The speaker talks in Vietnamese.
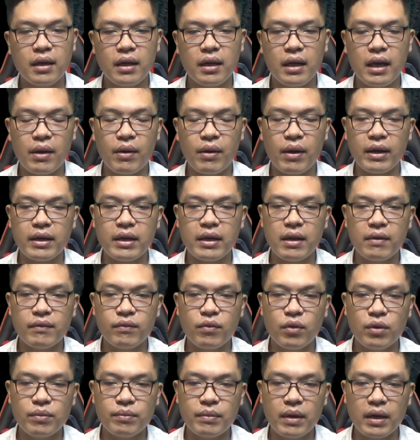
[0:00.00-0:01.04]
Lao Hải Điền
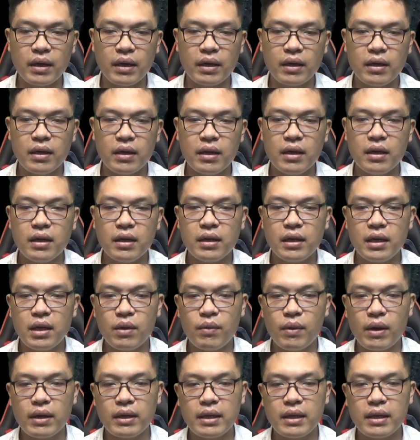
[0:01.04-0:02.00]
vui mừng. Nếu Hòa